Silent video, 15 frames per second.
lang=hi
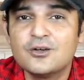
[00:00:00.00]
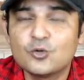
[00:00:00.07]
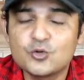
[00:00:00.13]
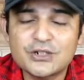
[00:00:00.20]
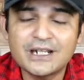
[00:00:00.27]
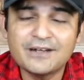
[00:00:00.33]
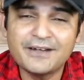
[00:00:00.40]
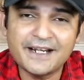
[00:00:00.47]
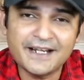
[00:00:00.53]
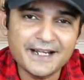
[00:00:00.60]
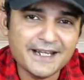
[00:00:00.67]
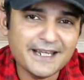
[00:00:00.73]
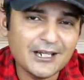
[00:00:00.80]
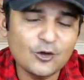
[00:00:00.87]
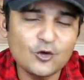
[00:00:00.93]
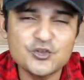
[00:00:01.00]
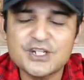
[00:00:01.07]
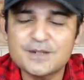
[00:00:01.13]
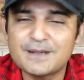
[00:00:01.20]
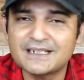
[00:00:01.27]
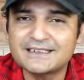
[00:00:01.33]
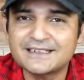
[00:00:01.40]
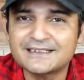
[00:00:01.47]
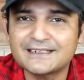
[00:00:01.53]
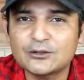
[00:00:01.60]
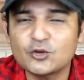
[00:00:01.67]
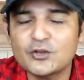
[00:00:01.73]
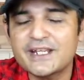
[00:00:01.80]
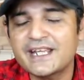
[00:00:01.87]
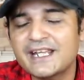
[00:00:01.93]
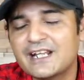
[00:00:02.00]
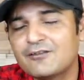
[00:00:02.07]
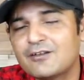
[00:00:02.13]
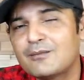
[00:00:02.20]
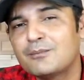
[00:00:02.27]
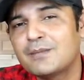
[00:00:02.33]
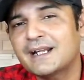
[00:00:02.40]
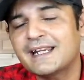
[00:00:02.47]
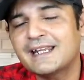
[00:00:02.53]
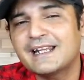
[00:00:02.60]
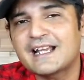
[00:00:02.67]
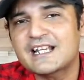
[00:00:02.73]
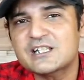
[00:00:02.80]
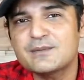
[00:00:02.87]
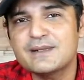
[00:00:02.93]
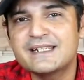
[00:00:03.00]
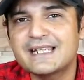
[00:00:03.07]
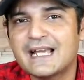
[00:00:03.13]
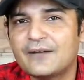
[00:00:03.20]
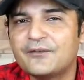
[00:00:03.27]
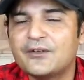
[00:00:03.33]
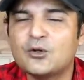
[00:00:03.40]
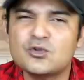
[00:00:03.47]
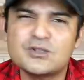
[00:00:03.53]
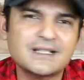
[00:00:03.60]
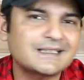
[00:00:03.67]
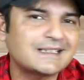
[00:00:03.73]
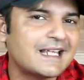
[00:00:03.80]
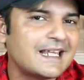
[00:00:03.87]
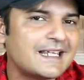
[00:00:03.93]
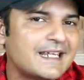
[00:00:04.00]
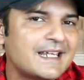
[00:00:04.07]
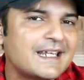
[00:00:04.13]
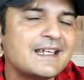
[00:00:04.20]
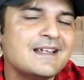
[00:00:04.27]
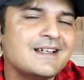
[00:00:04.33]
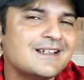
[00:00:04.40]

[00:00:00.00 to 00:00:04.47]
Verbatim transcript: उसके अलावा इंडिया लॉन्च की बात करता तो ये नवंबर के लास्ट में या फिर हो सकता है ये